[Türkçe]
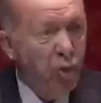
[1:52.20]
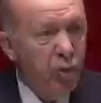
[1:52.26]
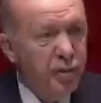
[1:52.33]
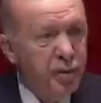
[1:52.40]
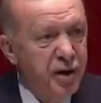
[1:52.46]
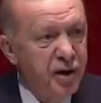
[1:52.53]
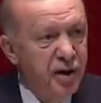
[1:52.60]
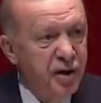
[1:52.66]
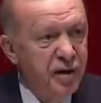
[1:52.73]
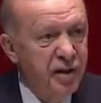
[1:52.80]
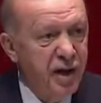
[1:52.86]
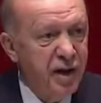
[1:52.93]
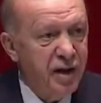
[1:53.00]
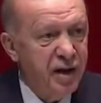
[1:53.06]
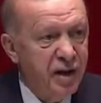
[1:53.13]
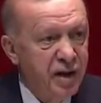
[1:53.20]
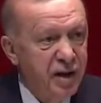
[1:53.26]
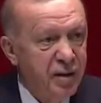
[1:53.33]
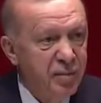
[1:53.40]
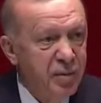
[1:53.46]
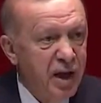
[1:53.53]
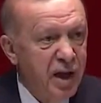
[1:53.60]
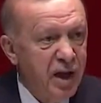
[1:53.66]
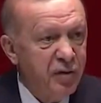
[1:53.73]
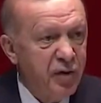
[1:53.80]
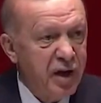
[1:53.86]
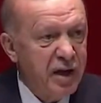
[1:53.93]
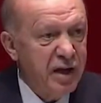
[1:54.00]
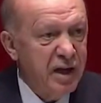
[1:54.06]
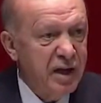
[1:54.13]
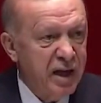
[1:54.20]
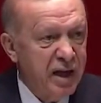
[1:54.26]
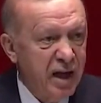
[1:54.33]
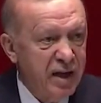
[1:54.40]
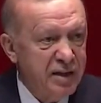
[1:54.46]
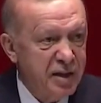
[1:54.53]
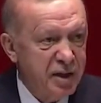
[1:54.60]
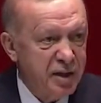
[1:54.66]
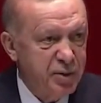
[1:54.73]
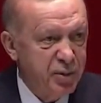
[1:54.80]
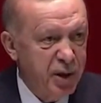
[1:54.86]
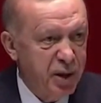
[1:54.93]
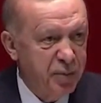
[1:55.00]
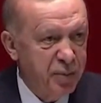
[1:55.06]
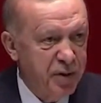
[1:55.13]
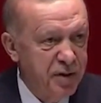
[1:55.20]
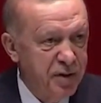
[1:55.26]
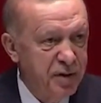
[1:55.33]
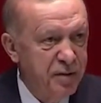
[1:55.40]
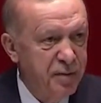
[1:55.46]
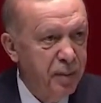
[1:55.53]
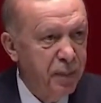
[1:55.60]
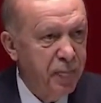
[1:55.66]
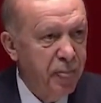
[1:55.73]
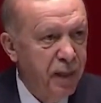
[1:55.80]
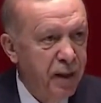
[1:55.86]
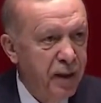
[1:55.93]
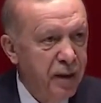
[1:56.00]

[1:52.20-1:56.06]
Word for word: 2011 yılında milletvekili genel seçimi yapıldı.